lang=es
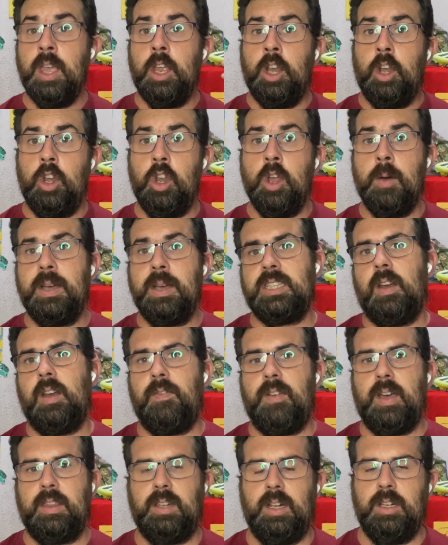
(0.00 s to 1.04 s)
No va a ser
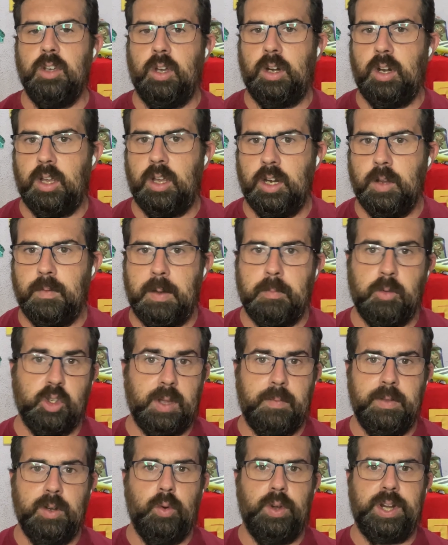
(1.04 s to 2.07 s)
fácil, yo creo que no vamos a
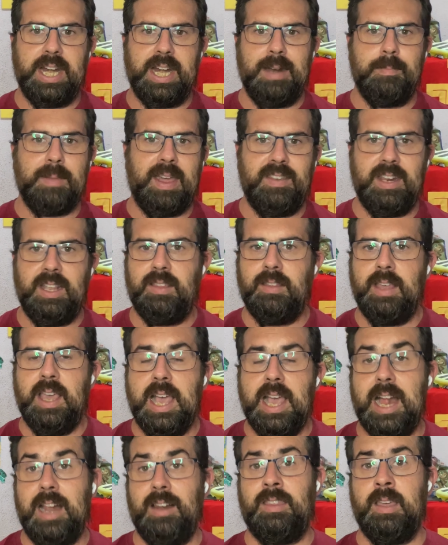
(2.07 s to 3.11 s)
ver un Real Madrid
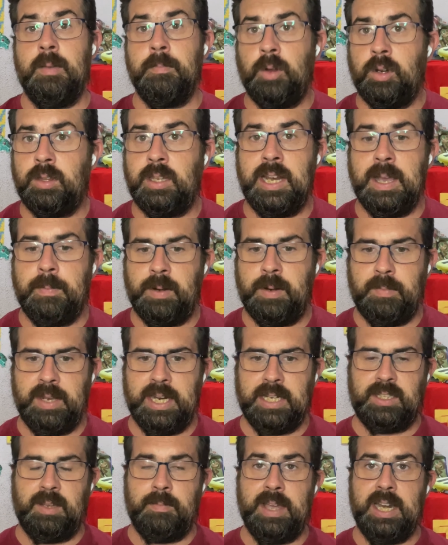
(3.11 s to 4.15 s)
al 100% las
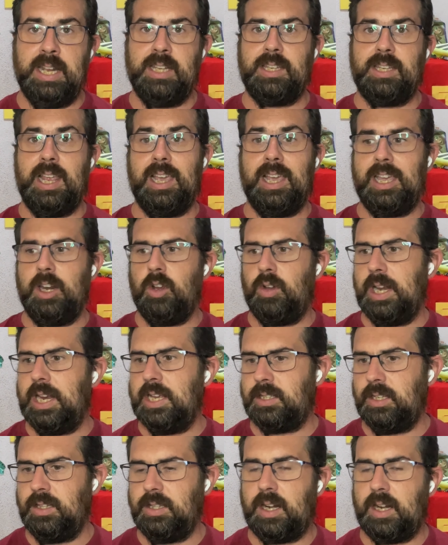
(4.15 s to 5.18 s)
primeras semanas, eh, creo que
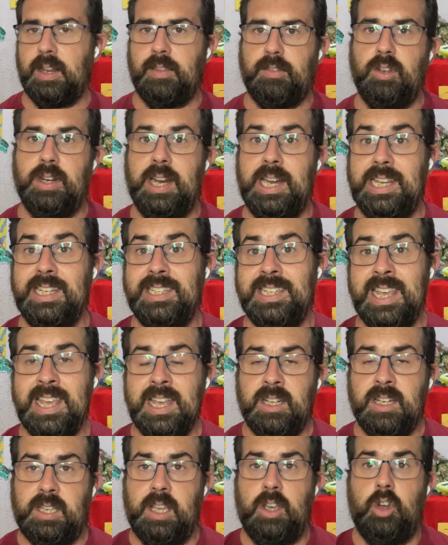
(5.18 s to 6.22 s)
las internacionales
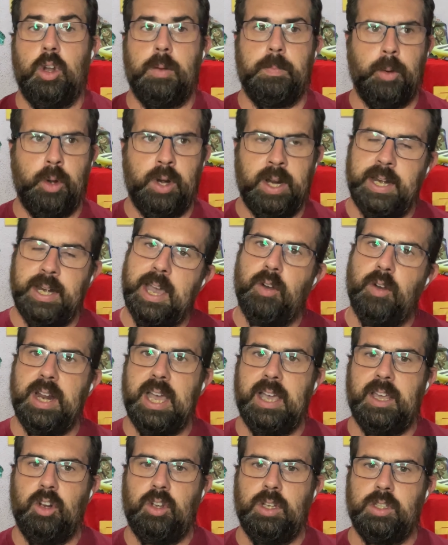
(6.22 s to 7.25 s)
se incorporan ahora,
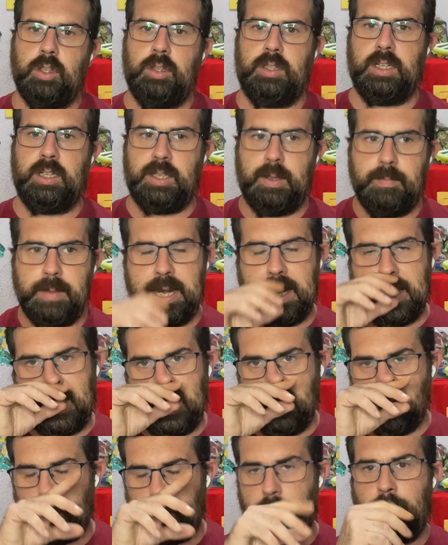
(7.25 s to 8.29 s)
creo que son tres semanas, que
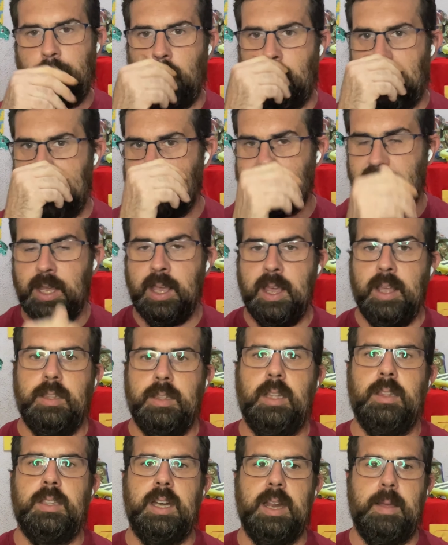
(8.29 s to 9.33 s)
no son pocas de
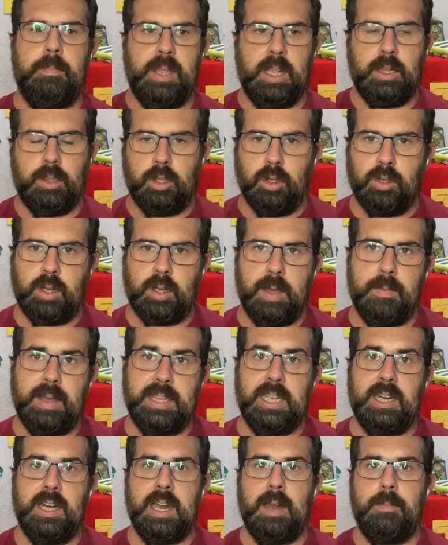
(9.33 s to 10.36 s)
entrenamiento que va a
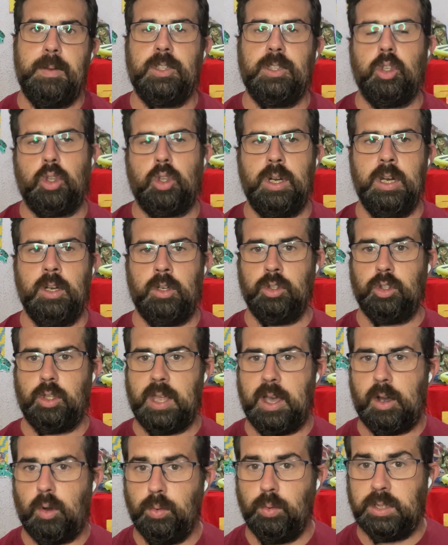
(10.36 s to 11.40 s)
tener Alberto Toril con
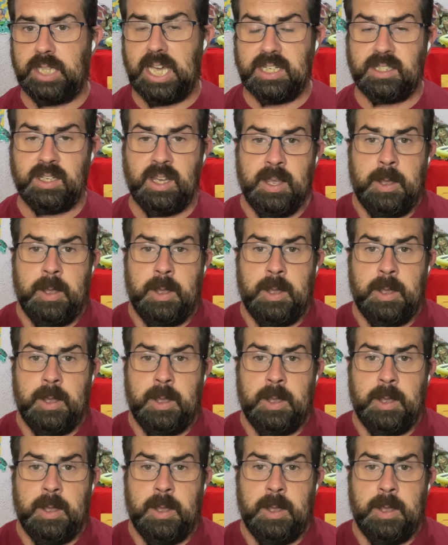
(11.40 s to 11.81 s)
todas juntas,